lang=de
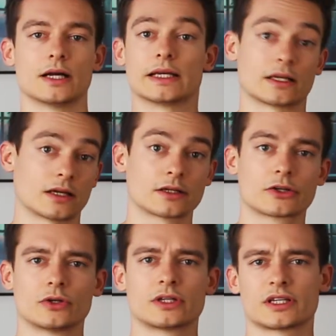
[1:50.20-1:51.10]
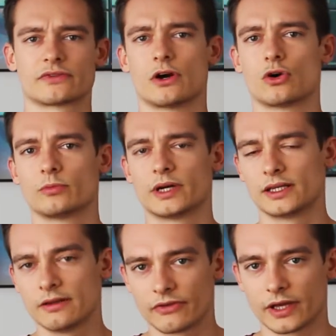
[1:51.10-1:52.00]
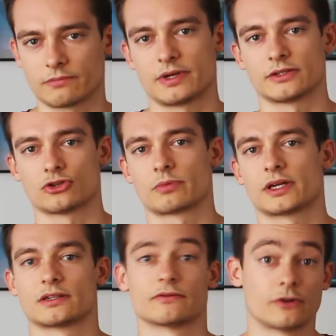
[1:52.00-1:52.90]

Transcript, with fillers: Ich hatte angekündigt, dass wir auch über Lieferengpässe sprechen.